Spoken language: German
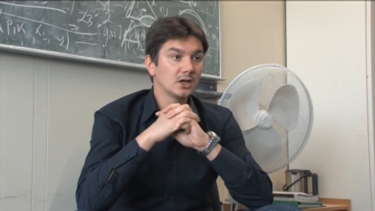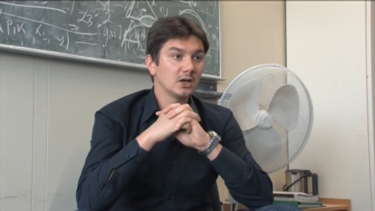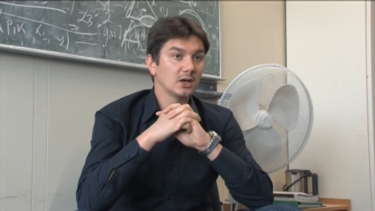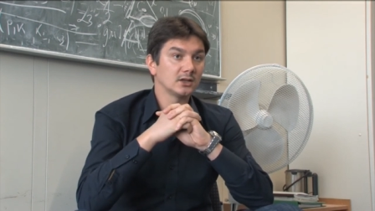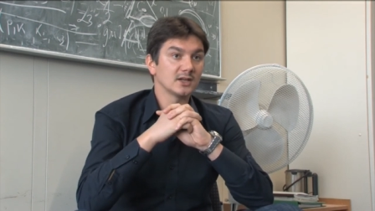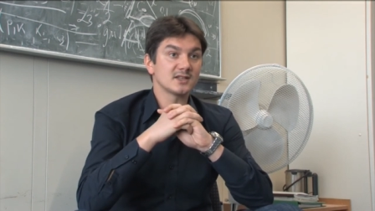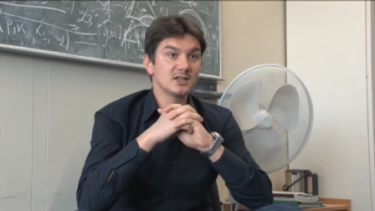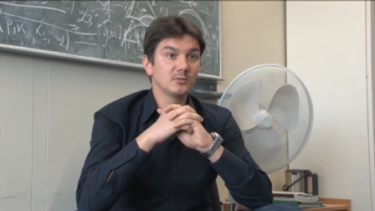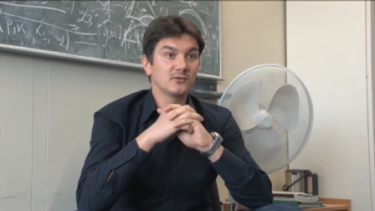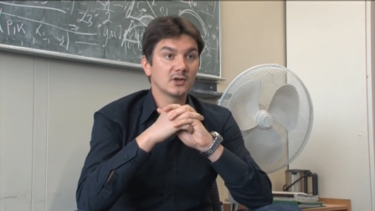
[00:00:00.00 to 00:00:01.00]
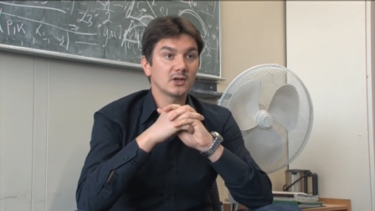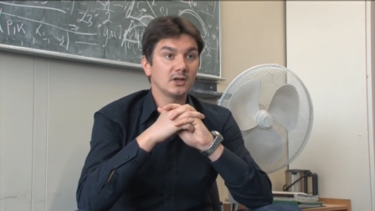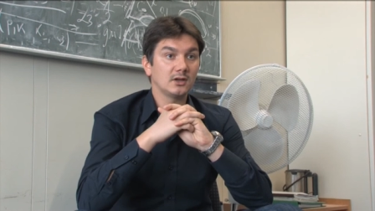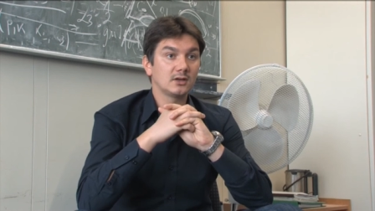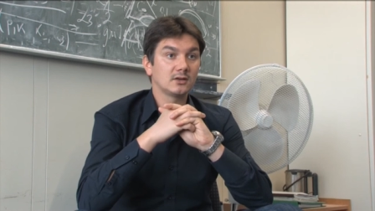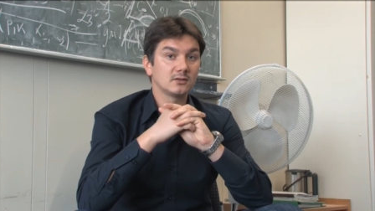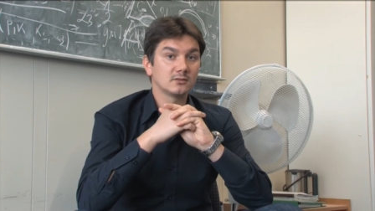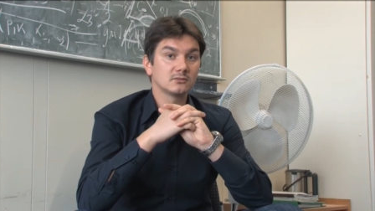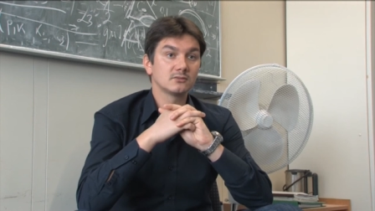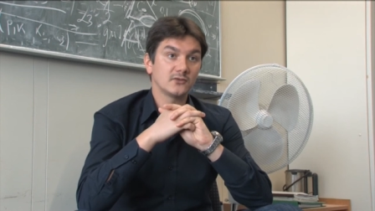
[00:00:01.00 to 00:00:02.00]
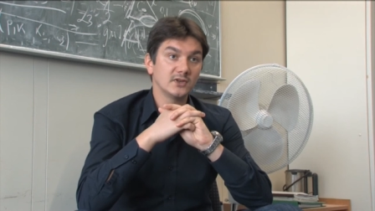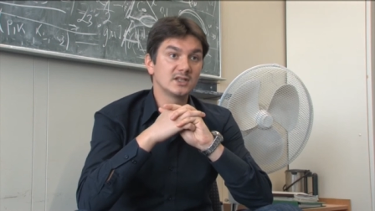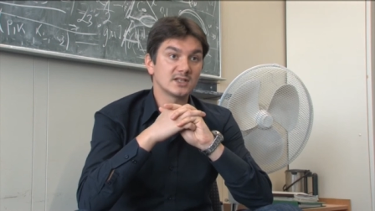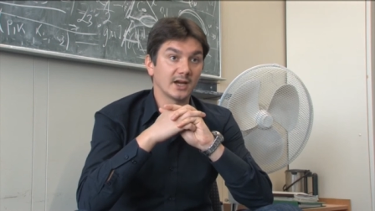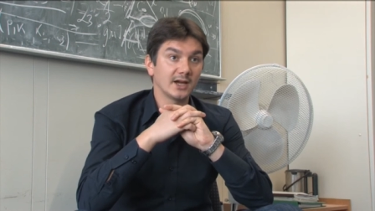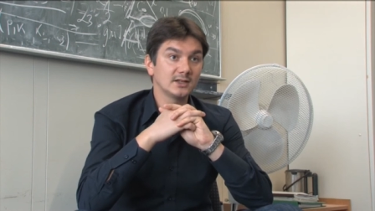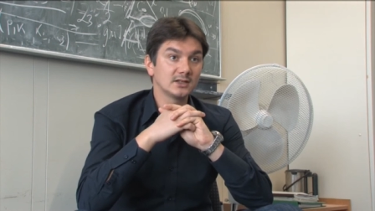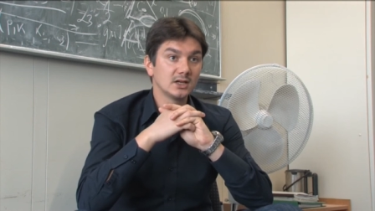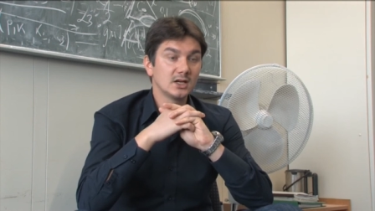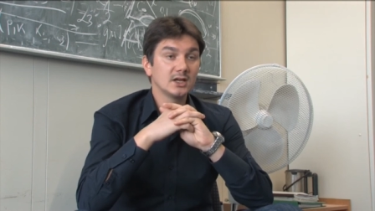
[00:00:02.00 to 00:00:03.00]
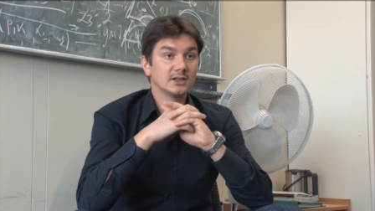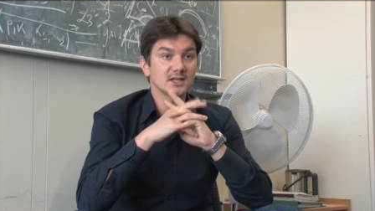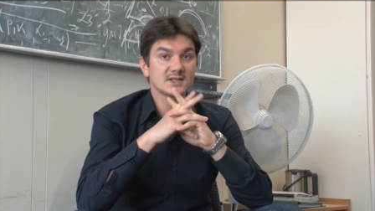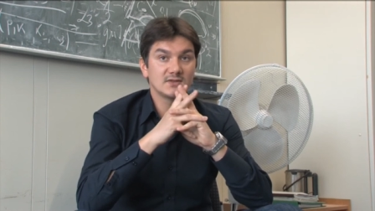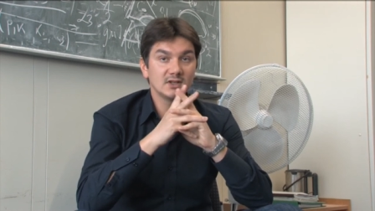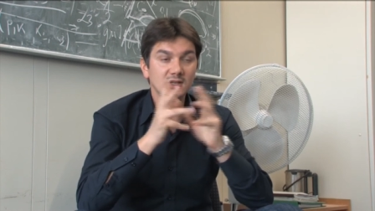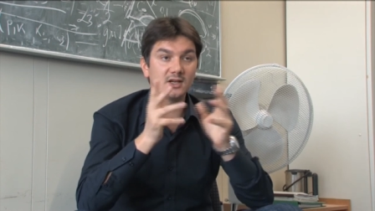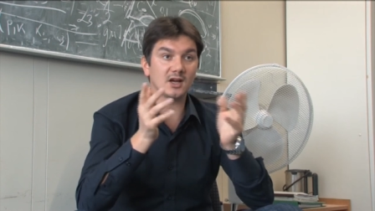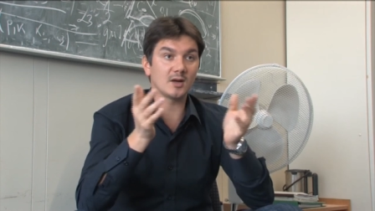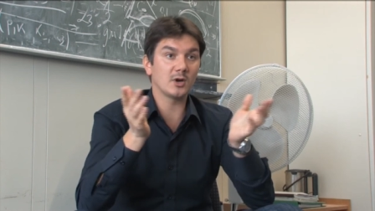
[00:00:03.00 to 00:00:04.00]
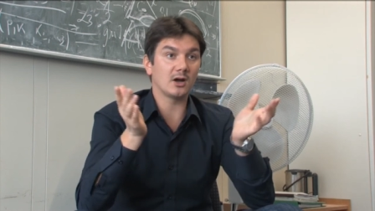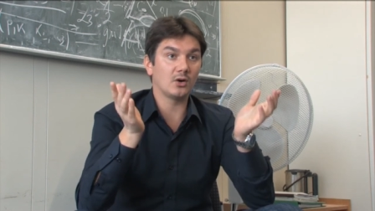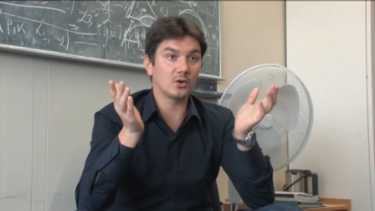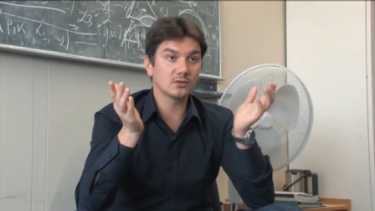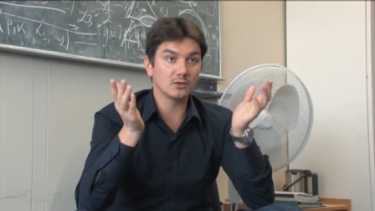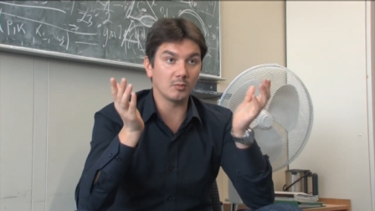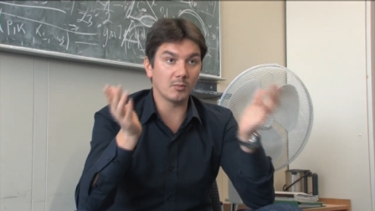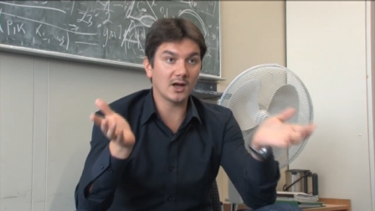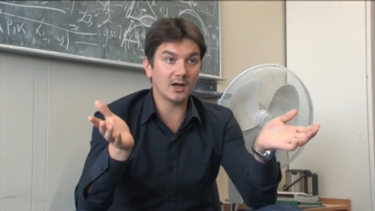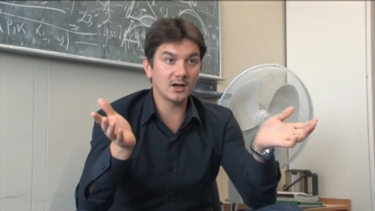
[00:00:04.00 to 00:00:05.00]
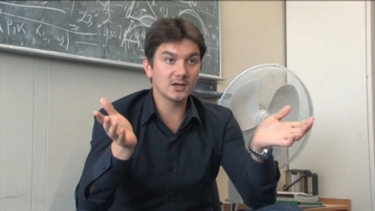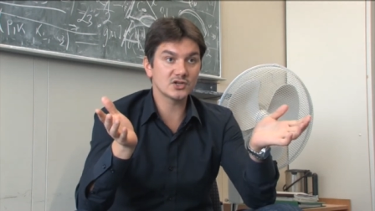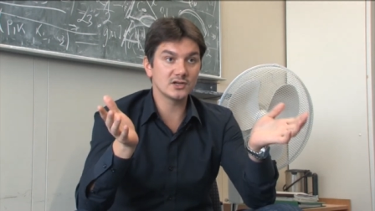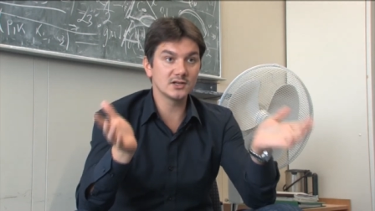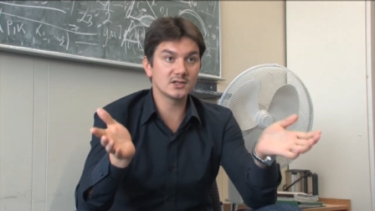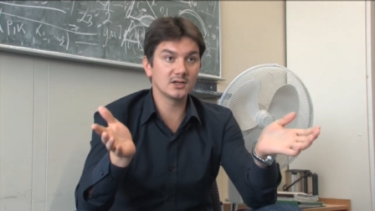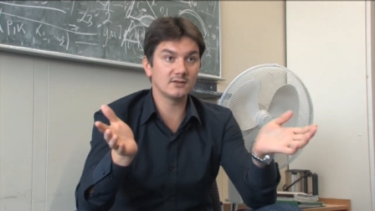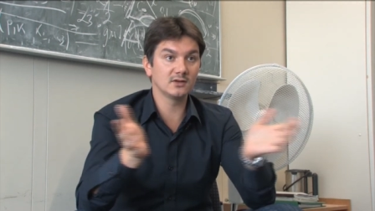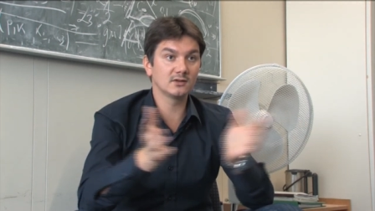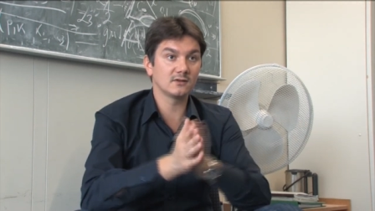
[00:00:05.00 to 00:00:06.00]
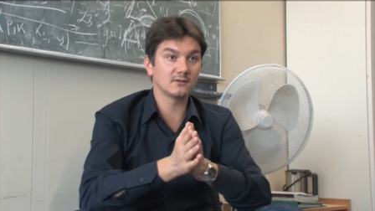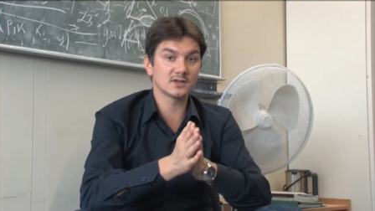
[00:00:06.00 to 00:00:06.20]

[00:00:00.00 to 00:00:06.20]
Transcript: Äh, das nimmt wirklich viel Zeit. Das finde ich aber auch normal. Schließlich, wir, wir